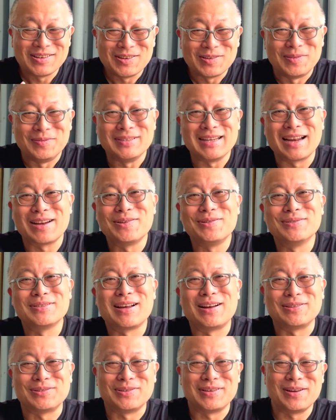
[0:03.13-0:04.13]
我们家的护
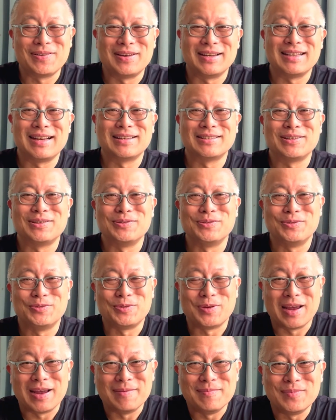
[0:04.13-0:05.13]
照昨天晚上终于
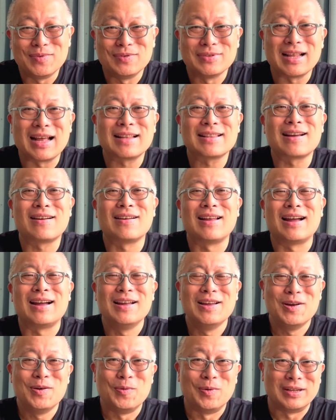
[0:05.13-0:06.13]
全部拿到了，
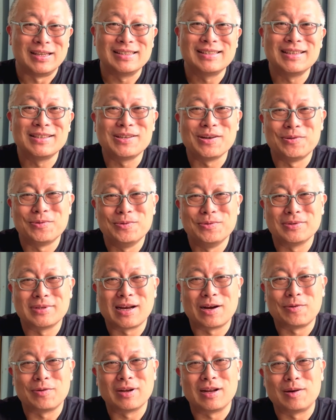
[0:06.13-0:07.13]
我的是旧护
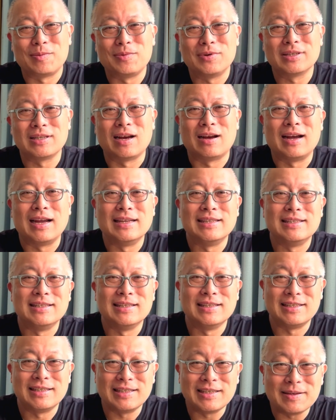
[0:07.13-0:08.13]
照，我老婆小孩
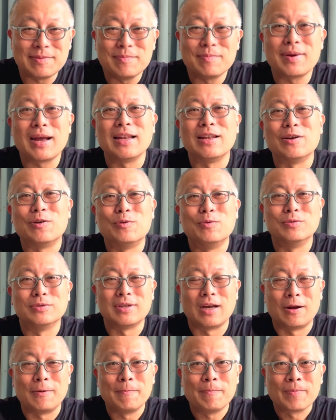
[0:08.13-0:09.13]
是新办的护
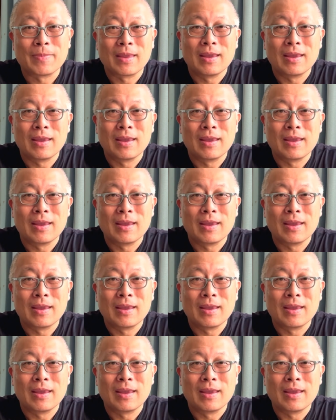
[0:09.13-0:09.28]
照。